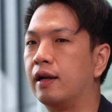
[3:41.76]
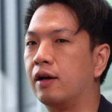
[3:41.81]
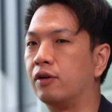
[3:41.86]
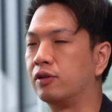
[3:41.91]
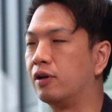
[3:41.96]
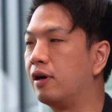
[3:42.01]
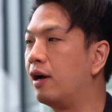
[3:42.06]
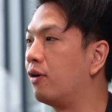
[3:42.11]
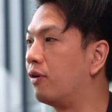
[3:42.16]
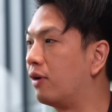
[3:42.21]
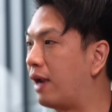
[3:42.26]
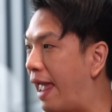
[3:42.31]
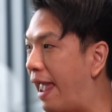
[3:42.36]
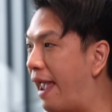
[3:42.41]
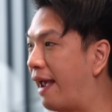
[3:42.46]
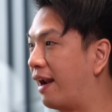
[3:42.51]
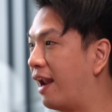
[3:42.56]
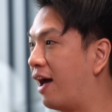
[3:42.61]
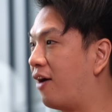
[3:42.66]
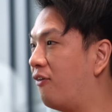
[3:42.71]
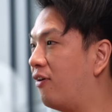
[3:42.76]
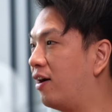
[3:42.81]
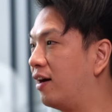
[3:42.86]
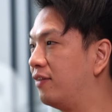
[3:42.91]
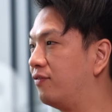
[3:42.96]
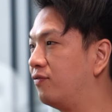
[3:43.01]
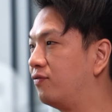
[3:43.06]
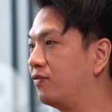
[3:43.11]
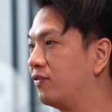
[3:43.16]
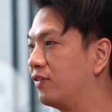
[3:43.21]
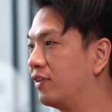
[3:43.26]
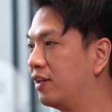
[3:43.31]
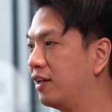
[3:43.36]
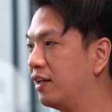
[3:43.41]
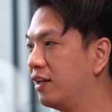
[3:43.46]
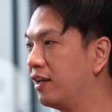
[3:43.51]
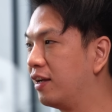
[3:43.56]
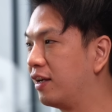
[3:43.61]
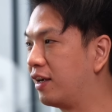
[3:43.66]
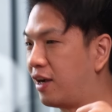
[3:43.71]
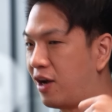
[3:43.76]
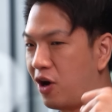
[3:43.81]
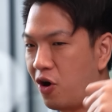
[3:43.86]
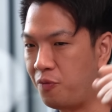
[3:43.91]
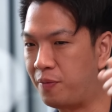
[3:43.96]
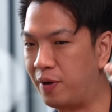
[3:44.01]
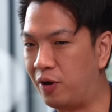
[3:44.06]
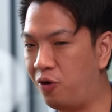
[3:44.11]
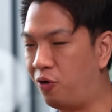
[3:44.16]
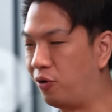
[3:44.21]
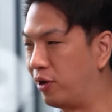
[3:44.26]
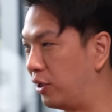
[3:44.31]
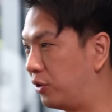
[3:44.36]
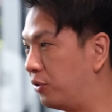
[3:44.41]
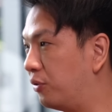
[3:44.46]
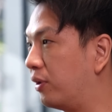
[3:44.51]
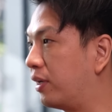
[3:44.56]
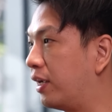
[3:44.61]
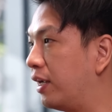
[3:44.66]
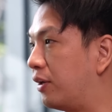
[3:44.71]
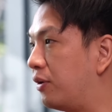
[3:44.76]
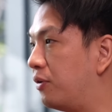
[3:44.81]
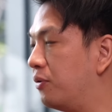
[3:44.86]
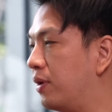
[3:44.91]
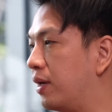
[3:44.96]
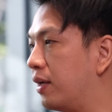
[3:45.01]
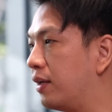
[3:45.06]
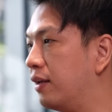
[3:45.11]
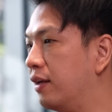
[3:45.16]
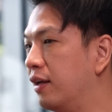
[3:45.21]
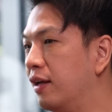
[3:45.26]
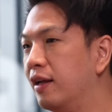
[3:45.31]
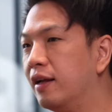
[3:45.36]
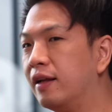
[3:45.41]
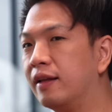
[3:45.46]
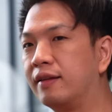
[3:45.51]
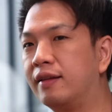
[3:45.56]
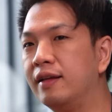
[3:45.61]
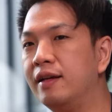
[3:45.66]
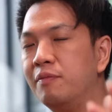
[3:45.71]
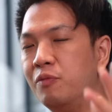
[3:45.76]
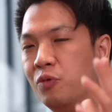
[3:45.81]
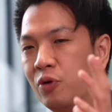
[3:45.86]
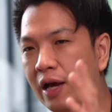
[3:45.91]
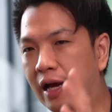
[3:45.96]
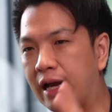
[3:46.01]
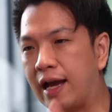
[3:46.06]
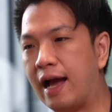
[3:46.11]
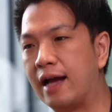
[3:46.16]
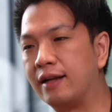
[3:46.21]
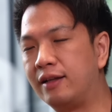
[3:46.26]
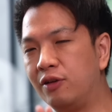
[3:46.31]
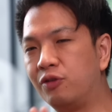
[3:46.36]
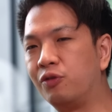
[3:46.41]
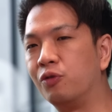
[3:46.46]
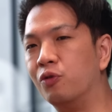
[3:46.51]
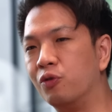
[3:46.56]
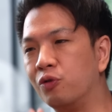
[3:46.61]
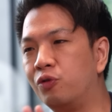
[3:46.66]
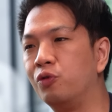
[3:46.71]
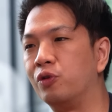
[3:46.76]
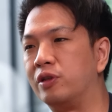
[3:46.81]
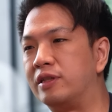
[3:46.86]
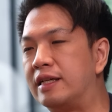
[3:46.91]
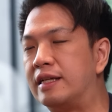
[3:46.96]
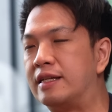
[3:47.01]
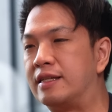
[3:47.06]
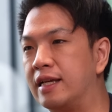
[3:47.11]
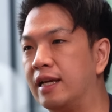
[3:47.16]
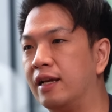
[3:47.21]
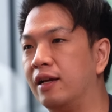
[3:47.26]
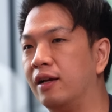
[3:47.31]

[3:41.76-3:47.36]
เราต้องเอาแรงเราอะเข้าไปลงในธุรกิจด้วยซึ่งมูลค่าที่สูงสุดจริ